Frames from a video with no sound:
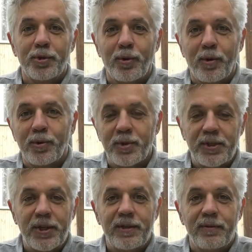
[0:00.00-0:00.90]
сторону
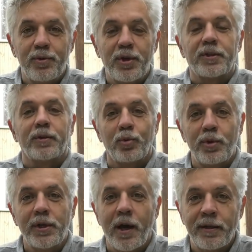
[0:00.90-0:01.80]
соседнего участка, но
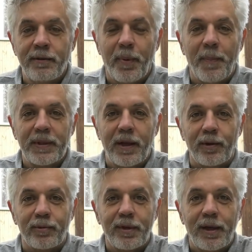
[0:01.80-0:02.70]
никак не
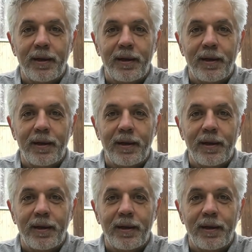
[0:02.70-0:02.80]
попадают.